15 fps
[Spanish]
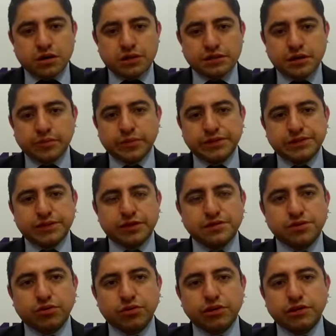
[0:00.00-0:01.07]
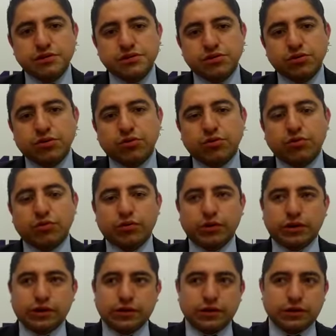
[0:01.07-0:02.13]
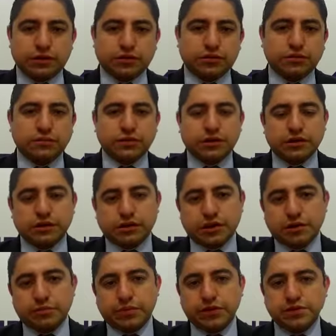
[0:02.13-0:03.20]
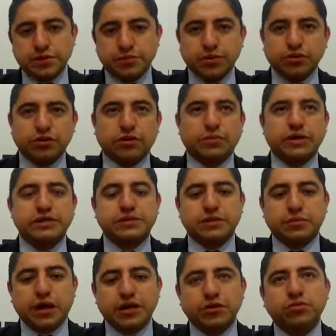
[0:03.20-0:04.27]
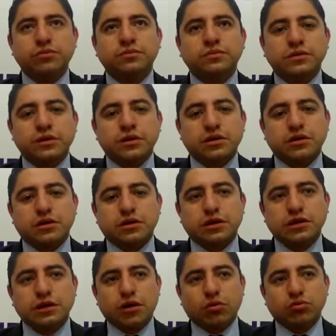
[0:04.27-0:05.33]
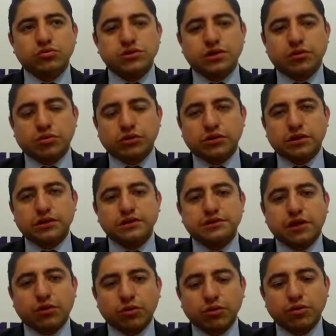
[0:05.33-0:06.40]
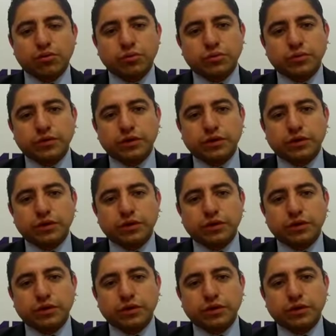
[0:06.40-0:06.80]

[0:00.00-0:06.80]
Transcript: Esta investigación inició eh, eh, a principios del mes de mayo y aún se encuentra en desarrollo.